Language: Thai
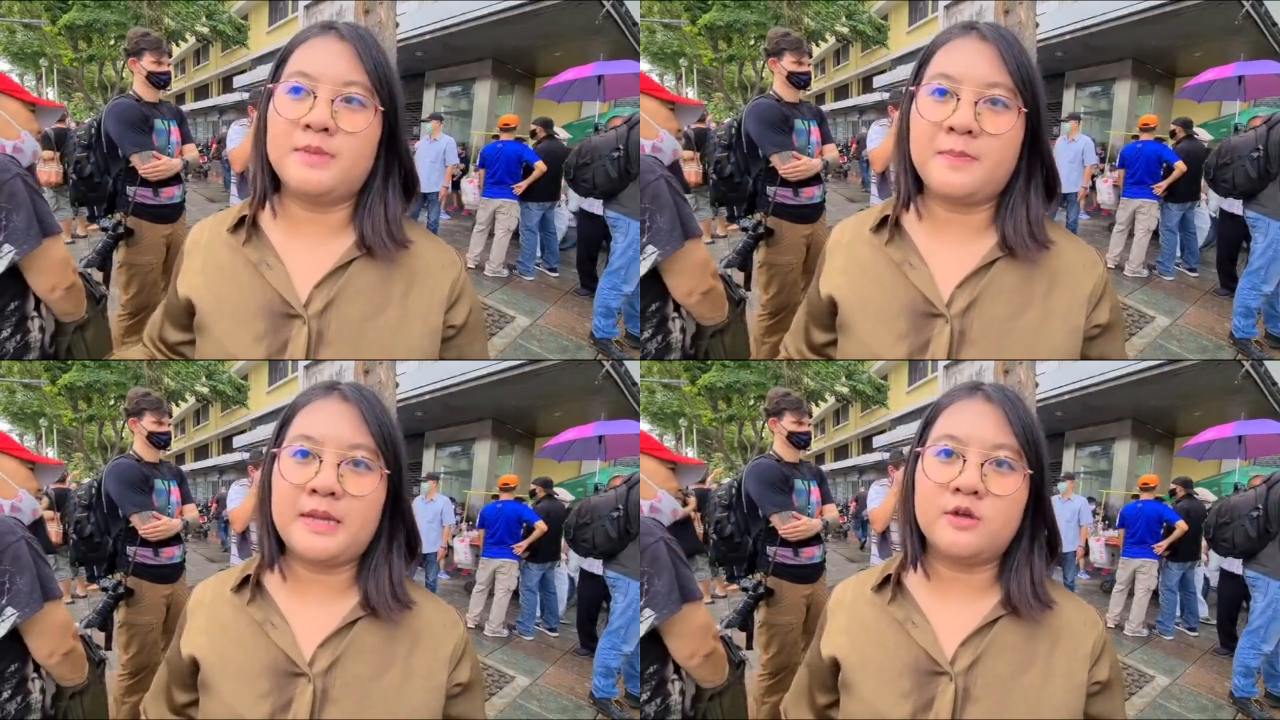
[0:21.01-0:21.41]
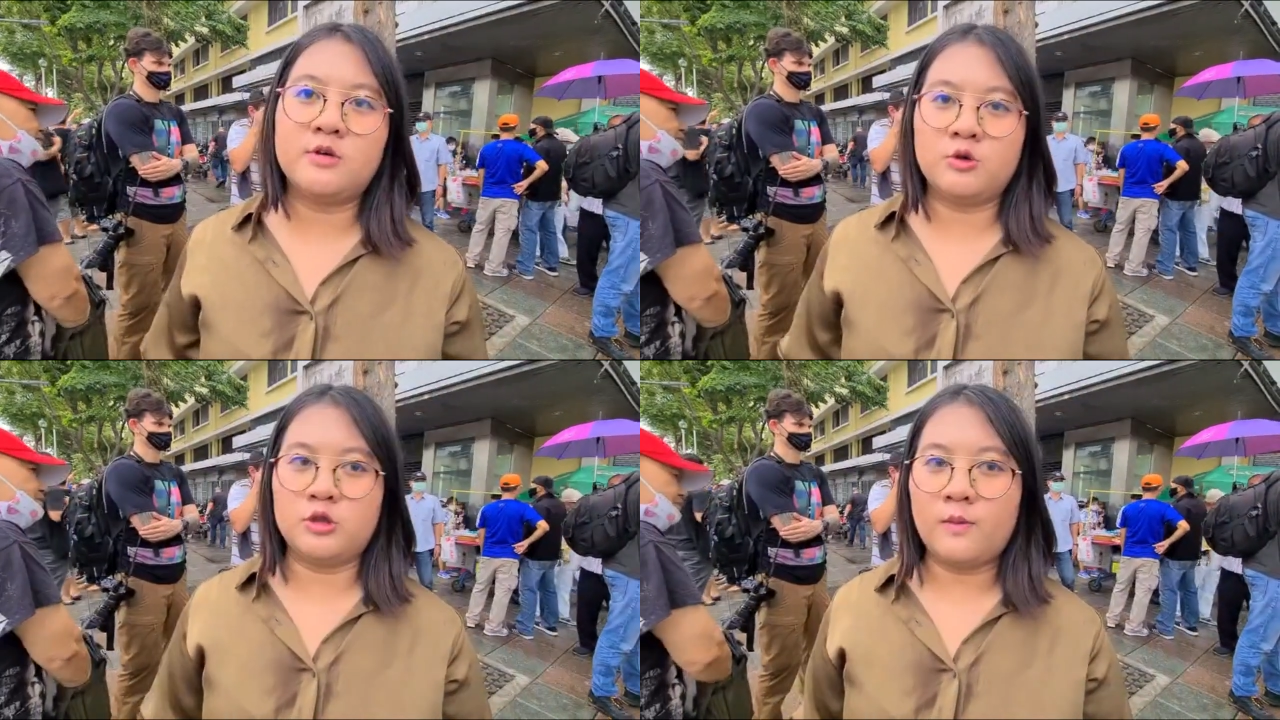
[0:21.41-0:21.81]
จะเป็น
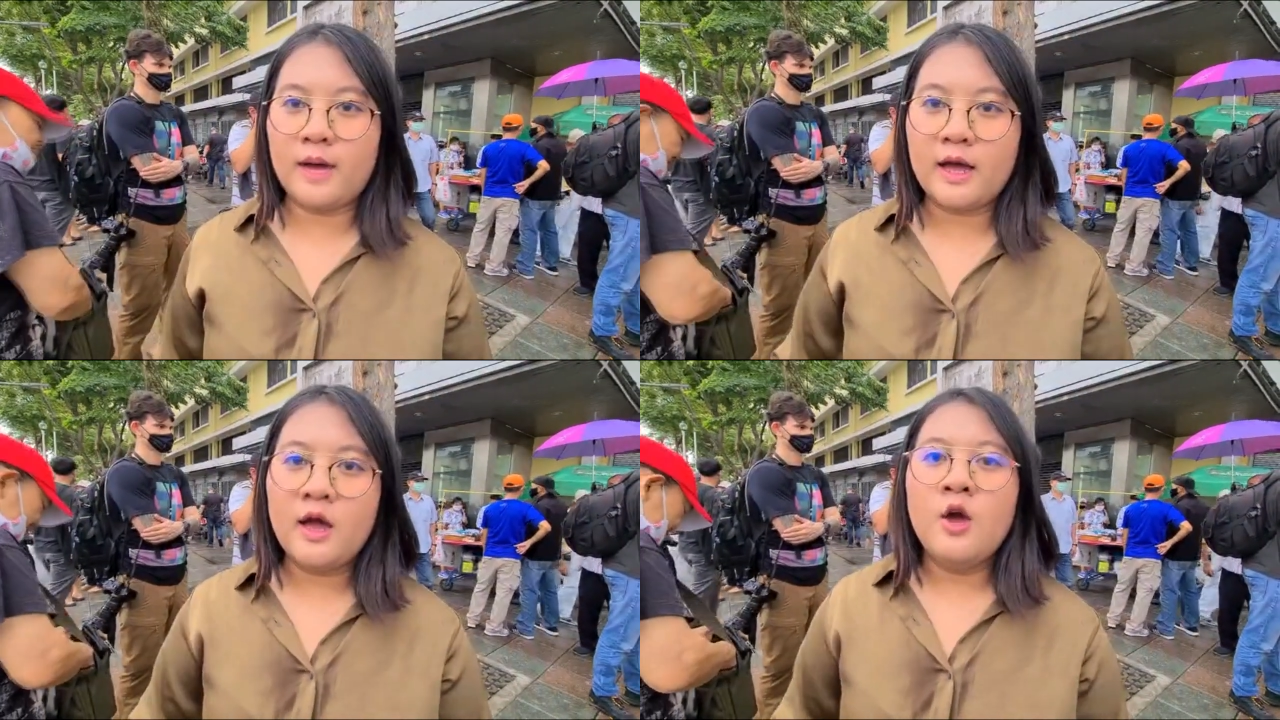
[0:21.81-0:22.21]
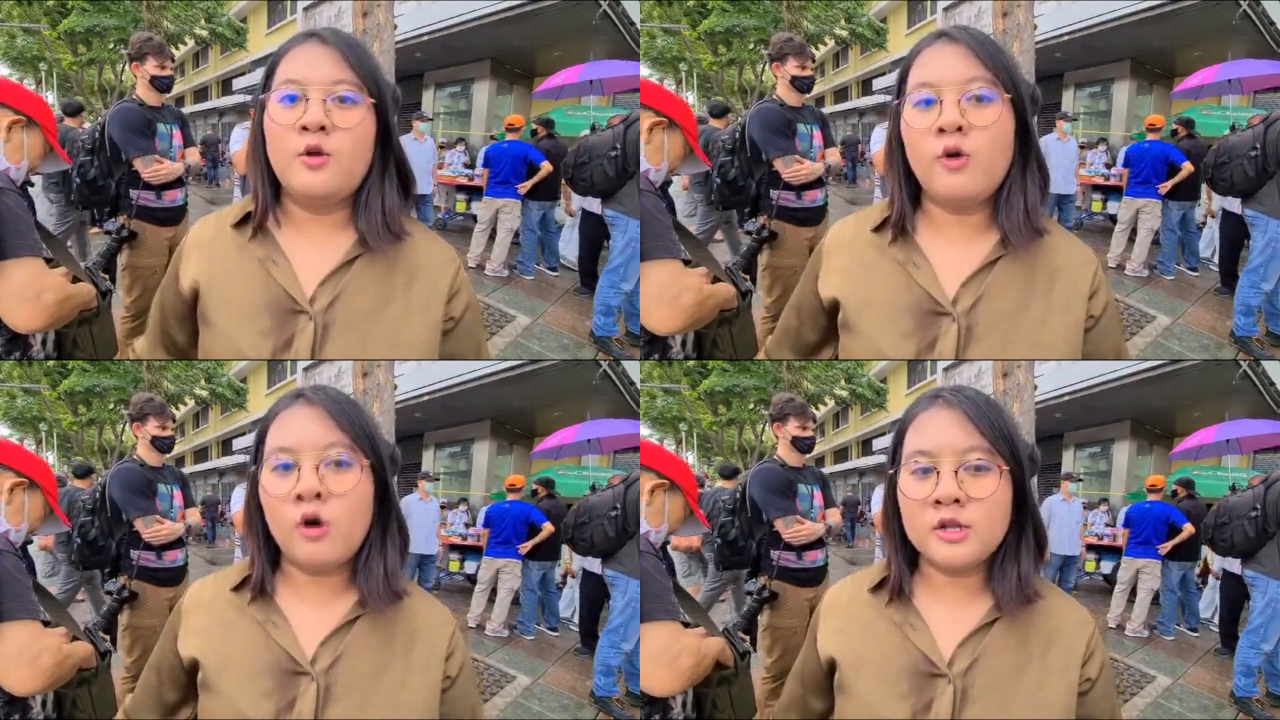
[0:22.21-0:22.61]
เยาวชนแต่ว่า
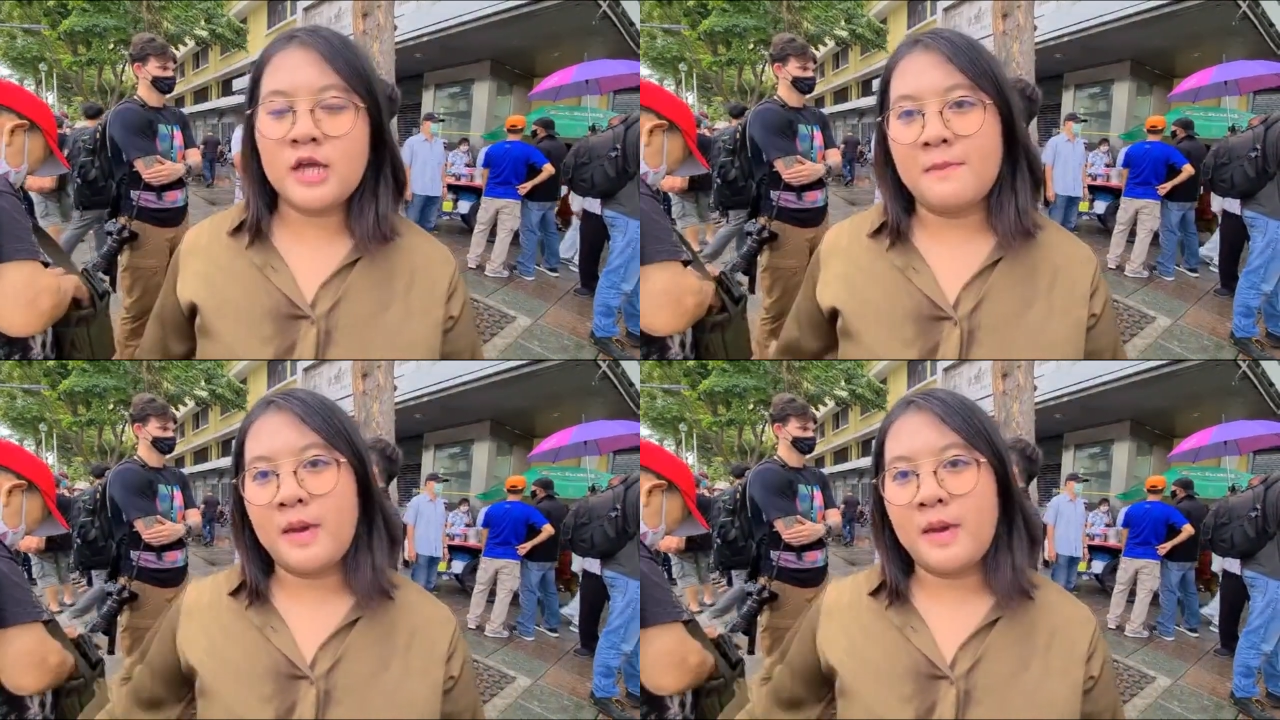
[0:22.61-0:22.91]
ทุกคนสา